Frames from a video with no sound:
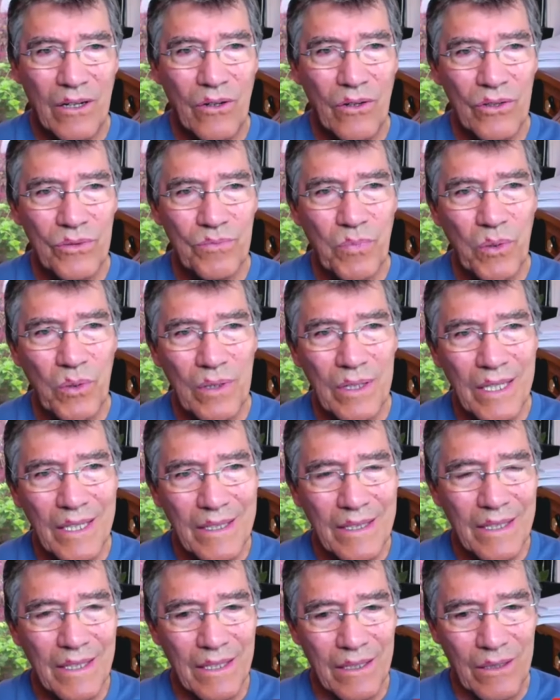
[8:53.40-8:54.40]
Los
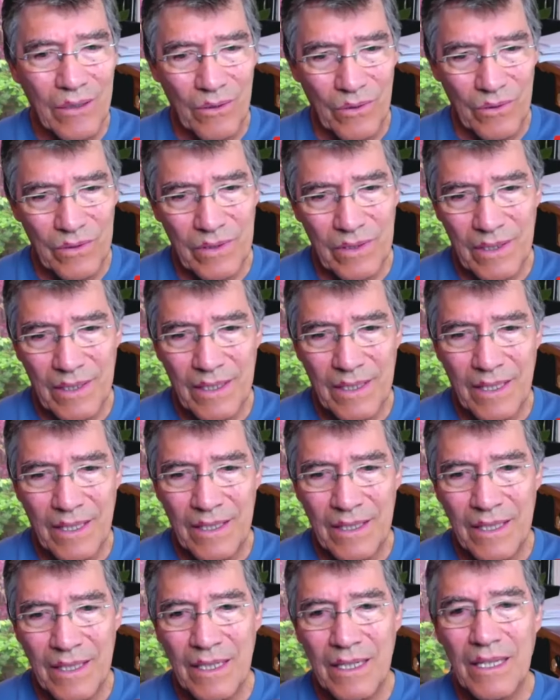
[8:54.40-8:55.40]
políticos
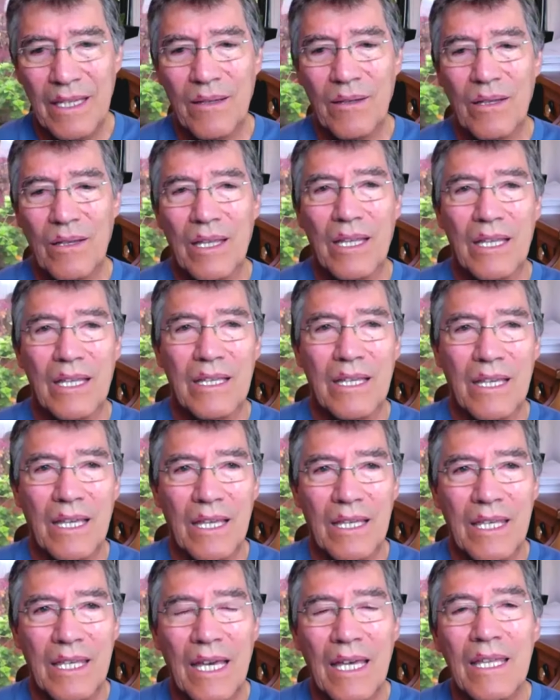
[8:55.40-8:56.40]
que quieren
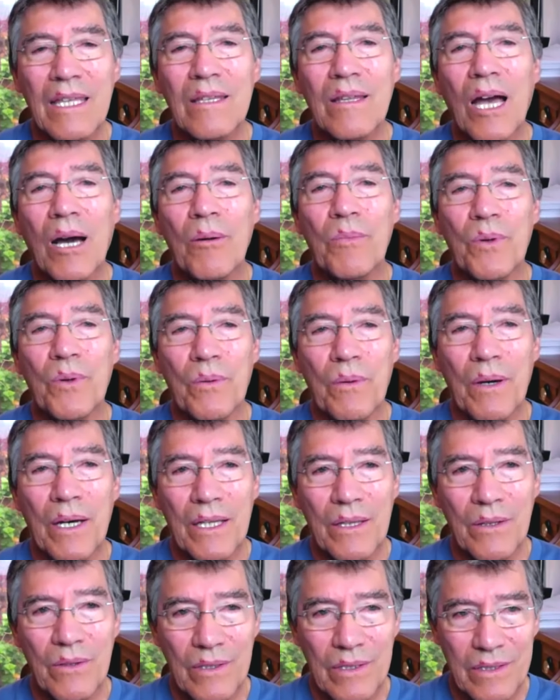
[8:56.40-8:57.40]
que, que han
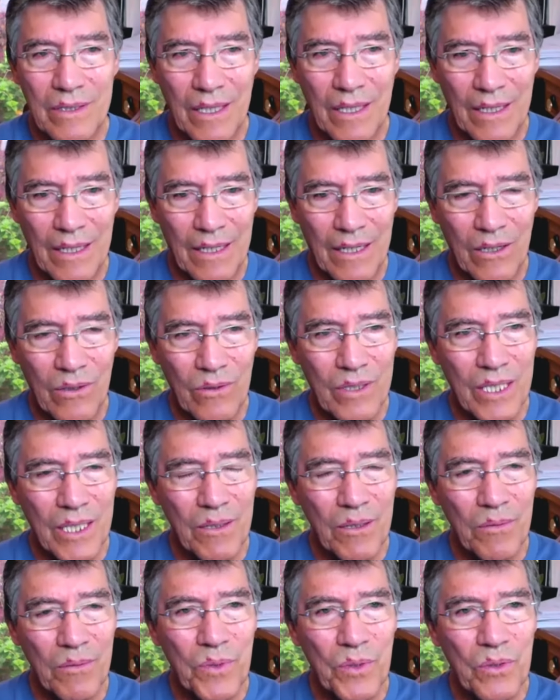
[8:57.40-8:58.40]
aprobado esta ley, lo que
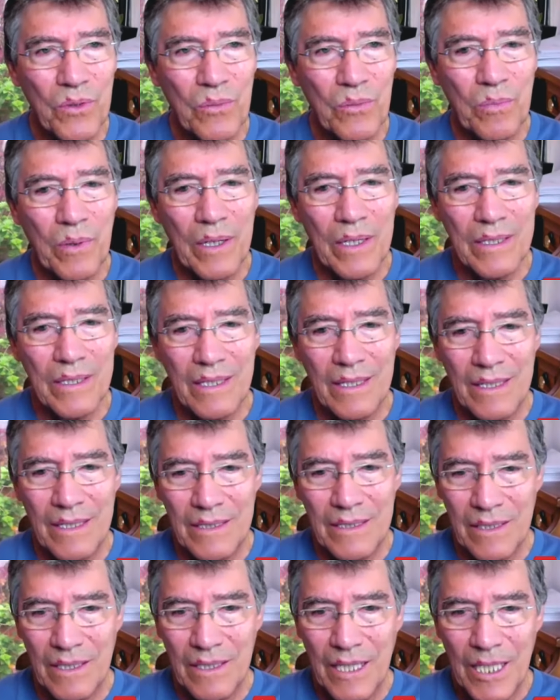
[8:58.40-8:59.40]
deben preocuparse
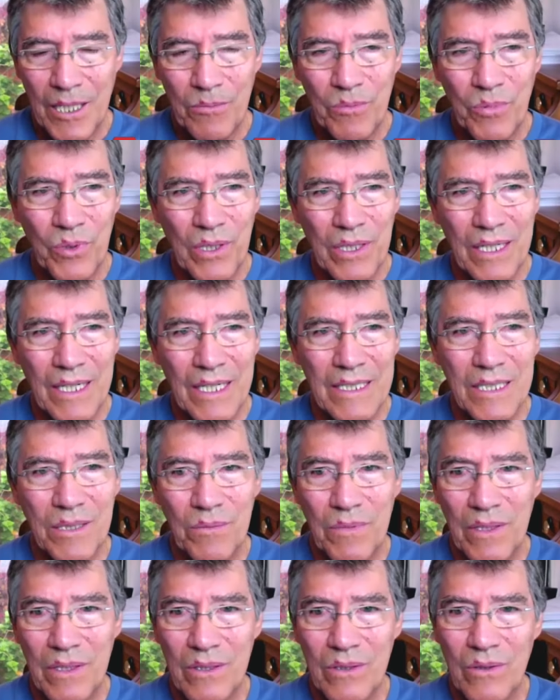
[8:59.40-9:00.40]
es por el
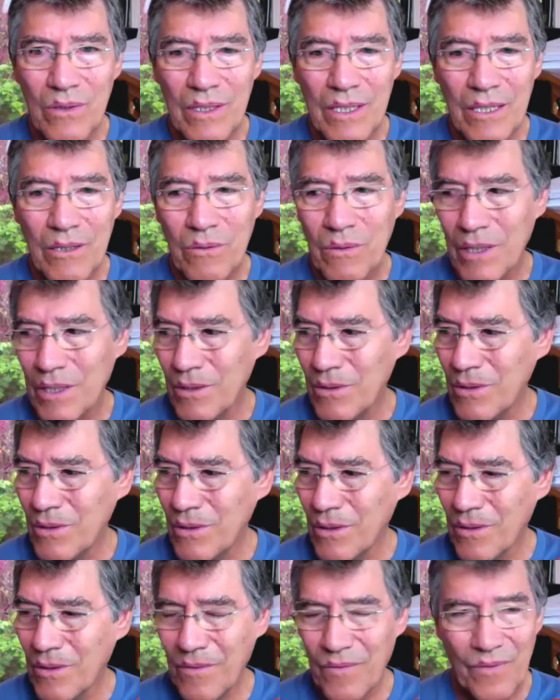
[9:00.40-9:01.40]
crecimiento del
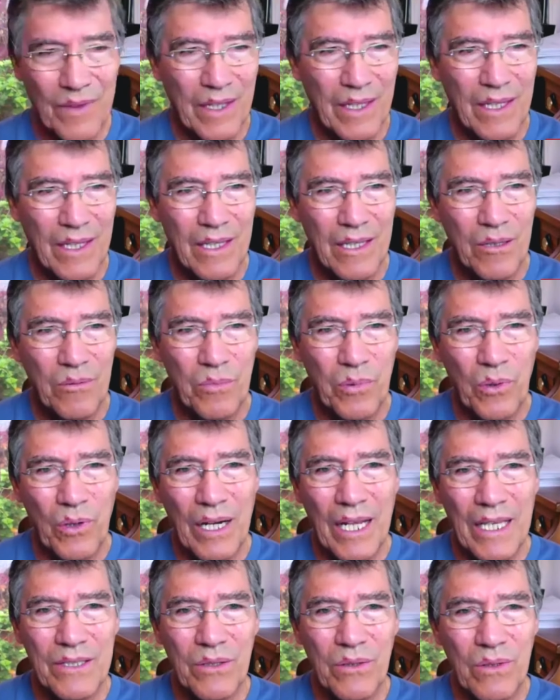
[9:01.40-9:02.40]
Ecuador, por
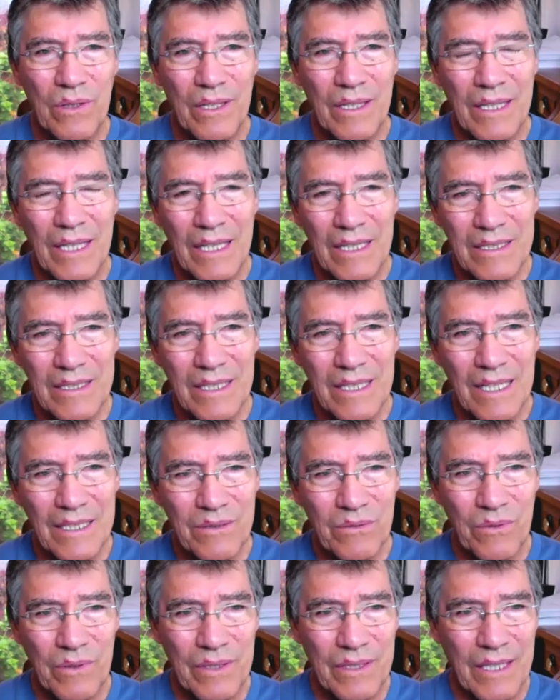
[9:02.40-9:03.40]
la solidez de
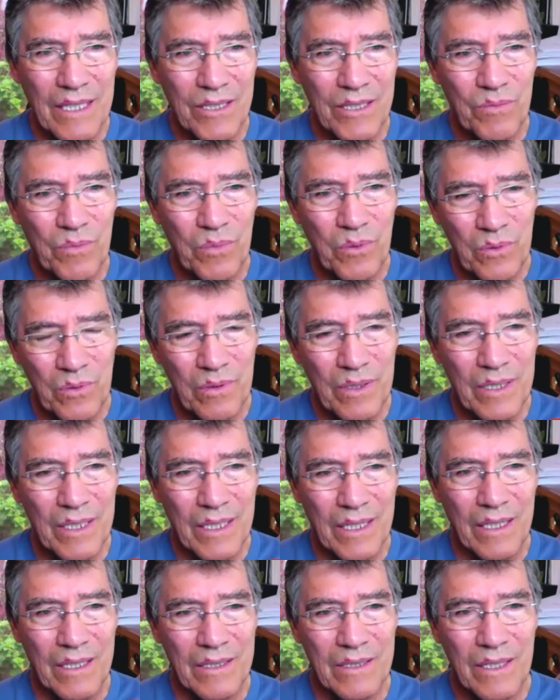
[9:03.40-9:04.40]
las cuentas
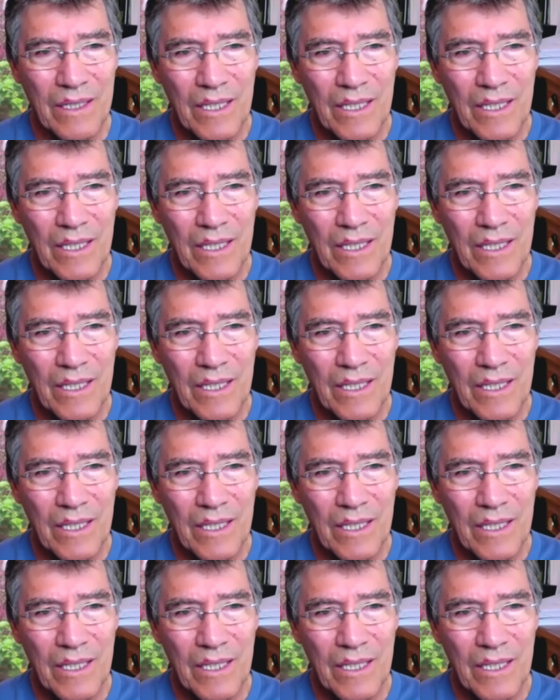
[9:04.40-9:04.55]
públicas,